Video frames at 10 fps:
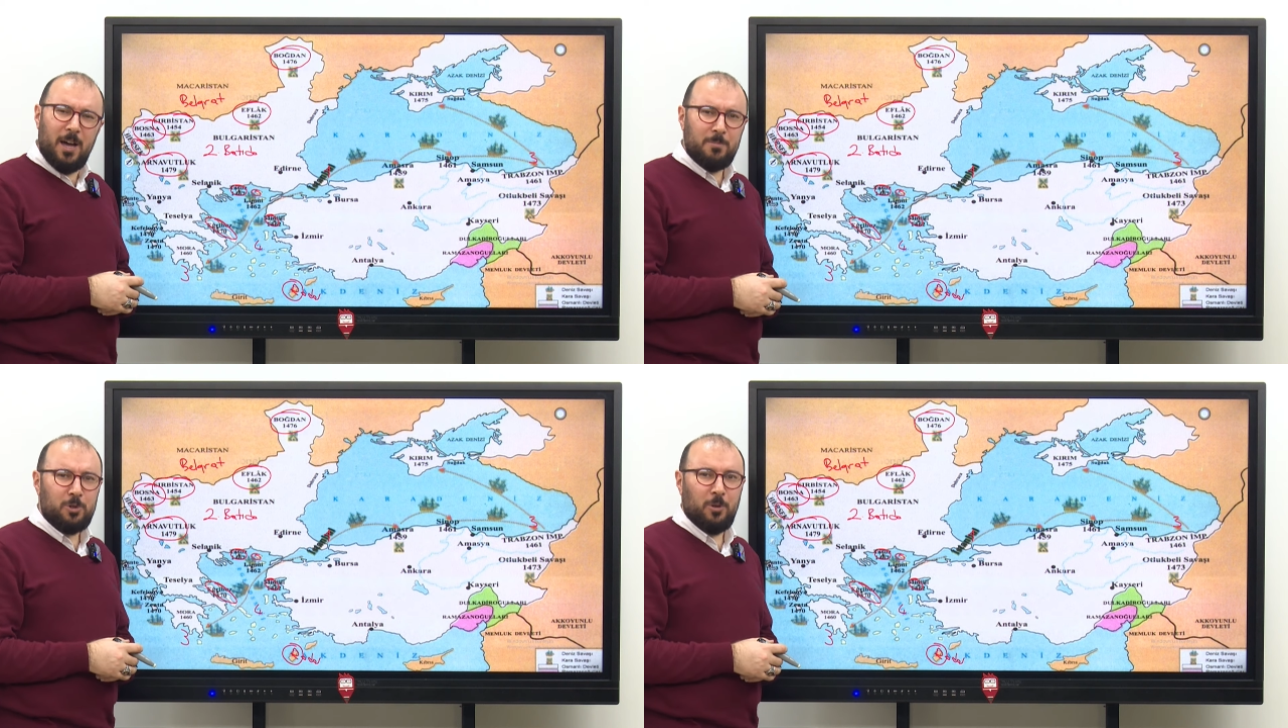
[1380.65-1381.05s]

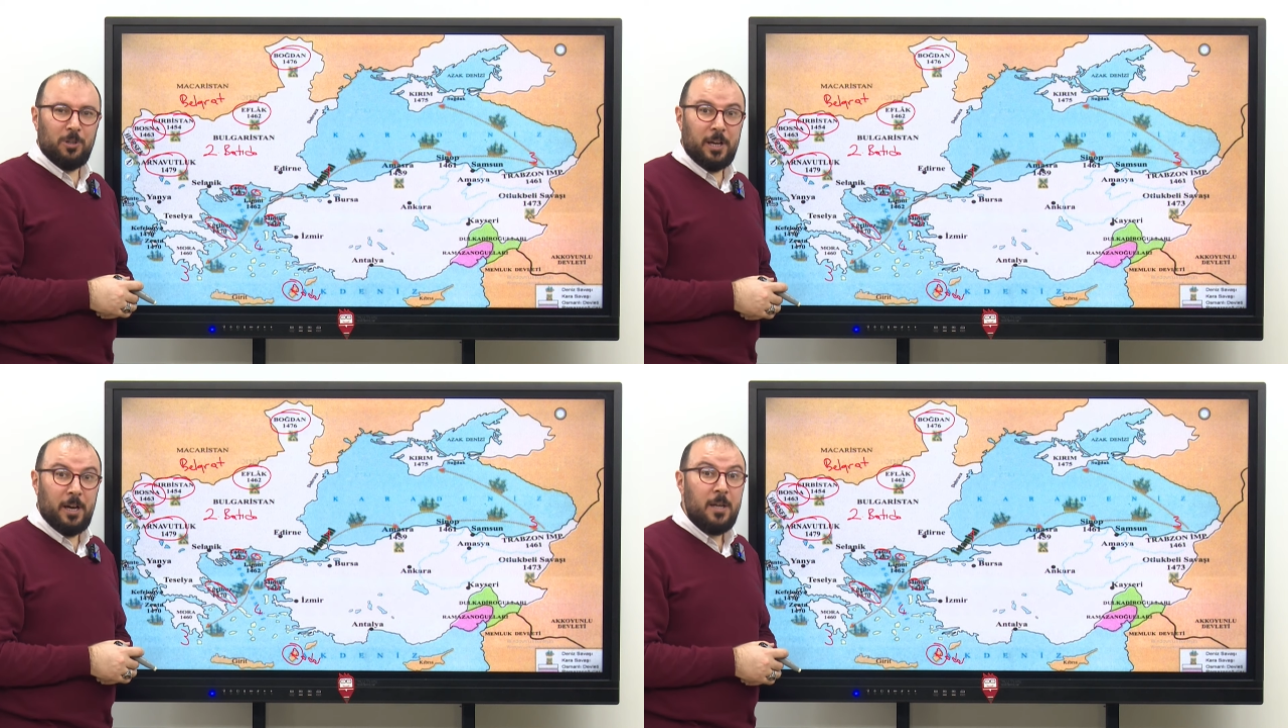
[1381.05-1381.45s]
vermiş
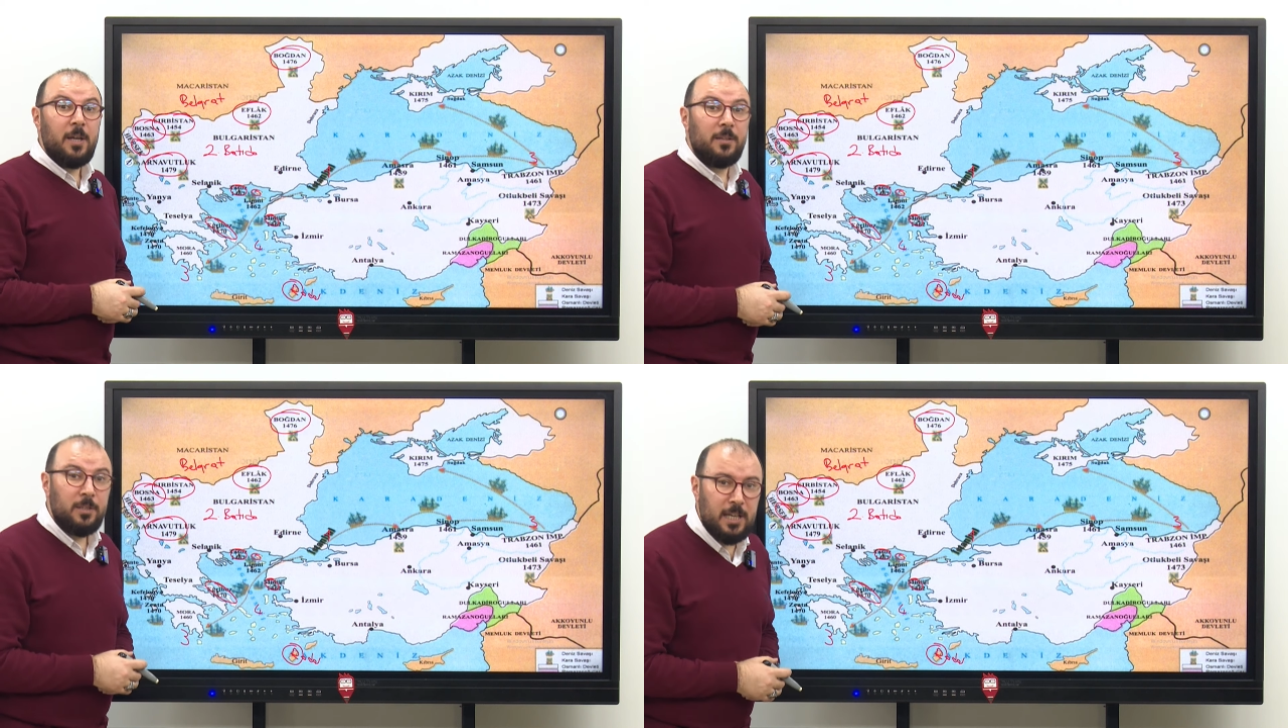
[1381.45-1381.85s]
onlara.
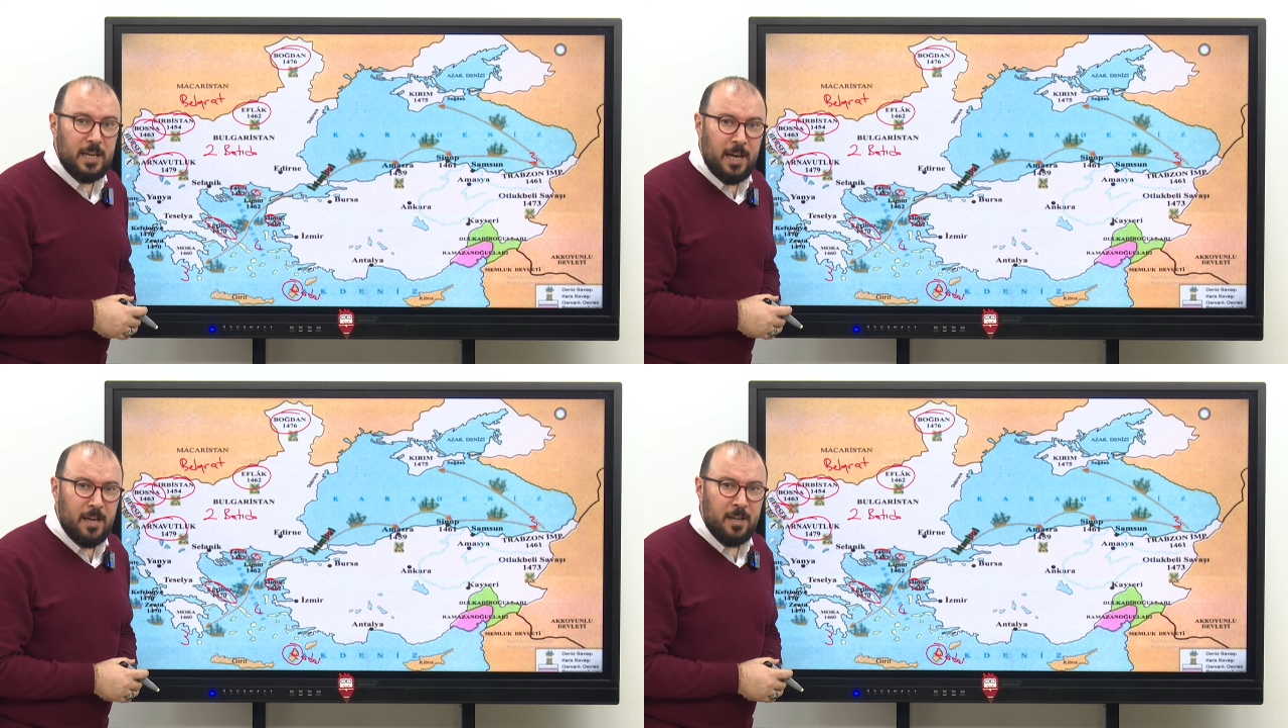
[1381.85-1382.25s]

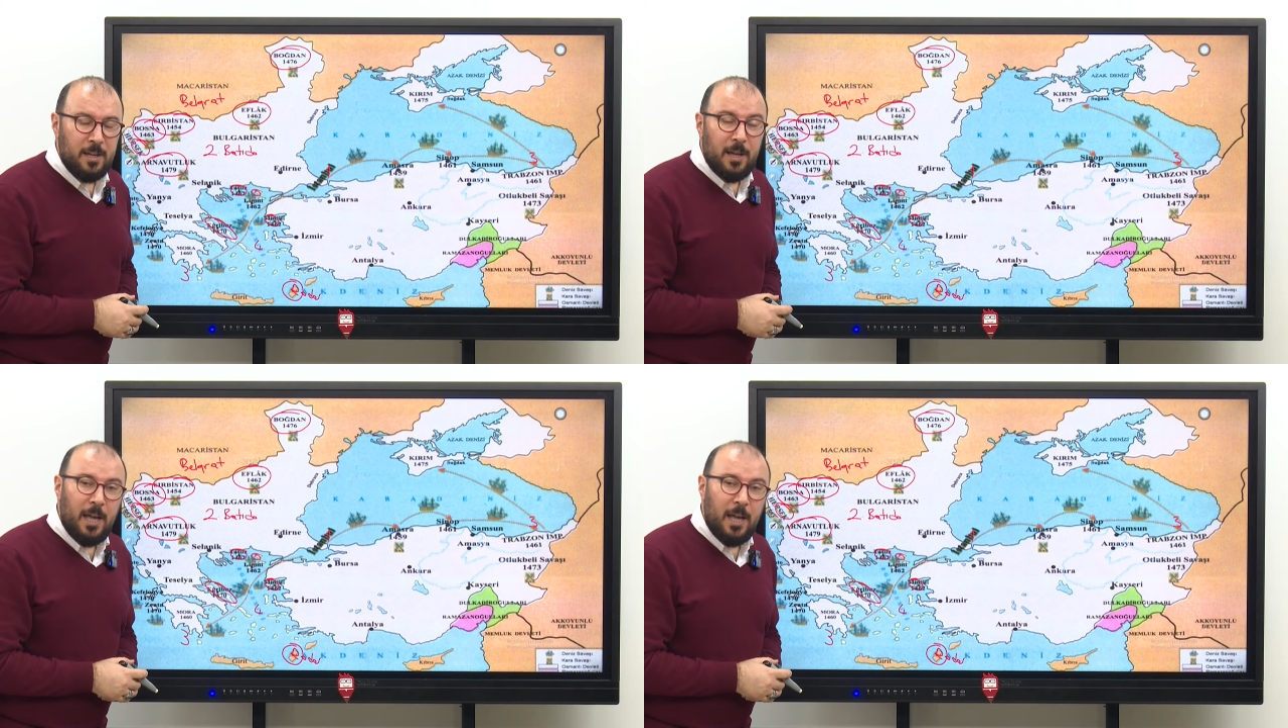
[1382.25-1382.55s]
Niye?